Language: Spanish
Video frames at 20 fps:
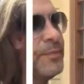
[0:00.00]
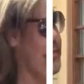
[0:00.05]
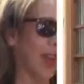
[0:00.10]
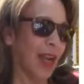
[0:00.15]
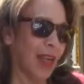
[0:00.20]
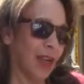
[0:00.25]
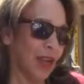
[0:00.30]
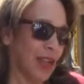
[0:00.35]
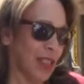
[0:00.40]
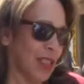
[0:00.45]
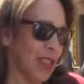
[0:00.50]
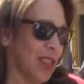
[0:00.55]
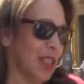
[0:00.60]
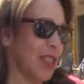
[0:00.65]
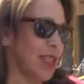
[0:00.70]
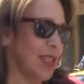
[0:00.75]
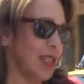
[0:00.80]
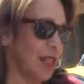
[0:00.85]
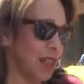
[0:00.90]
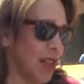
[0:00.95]
Claro que
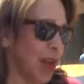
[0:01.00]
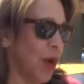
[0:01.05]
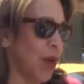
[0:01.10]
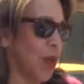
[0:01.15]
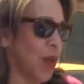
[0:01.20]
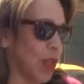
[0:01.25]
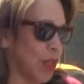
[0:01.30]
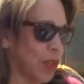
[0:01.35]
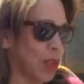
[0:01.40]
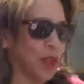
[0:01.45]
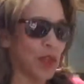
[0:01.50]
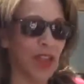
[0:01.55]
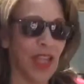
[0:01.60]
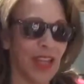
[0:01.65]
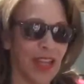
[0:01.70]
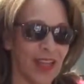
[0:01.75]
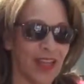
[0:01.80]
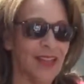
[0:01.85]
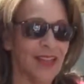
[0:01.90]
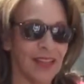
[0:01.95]
sí, de acuerdo,
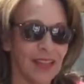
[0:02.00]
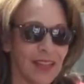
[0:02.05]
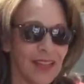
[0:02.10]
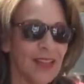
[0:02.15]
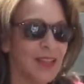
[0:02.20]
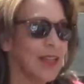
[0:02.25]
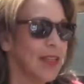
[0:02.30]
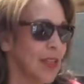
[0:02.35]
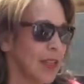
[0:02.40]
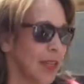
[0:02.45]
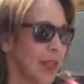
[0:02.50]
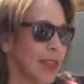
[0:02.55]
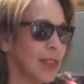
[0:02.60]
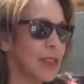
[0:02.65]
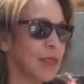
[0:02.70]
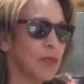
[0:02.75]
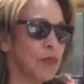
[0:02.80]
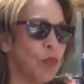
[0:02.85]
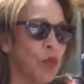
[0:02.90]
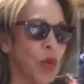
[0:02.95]
total.
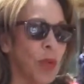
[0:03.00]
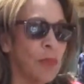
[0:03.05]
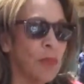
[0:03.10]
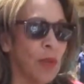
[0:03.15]
Es muy